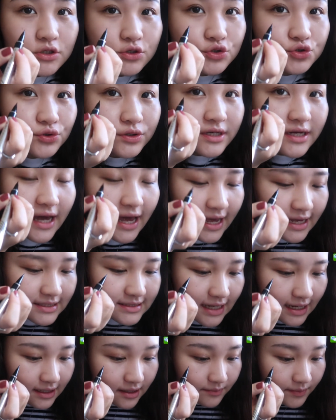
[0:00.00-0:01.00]
就属于开
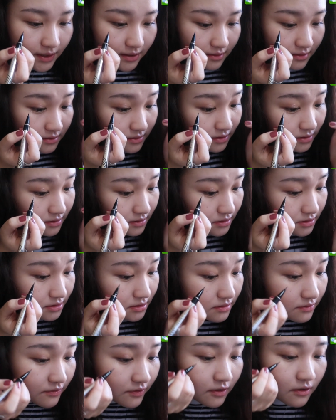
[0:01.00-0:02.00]
价里面的，真的
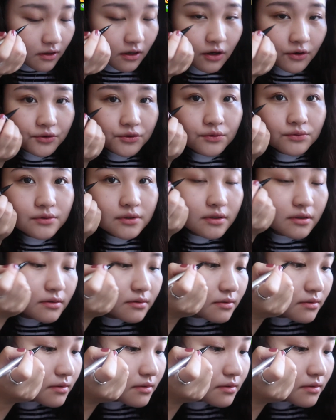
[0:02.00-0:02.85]
是很好用的。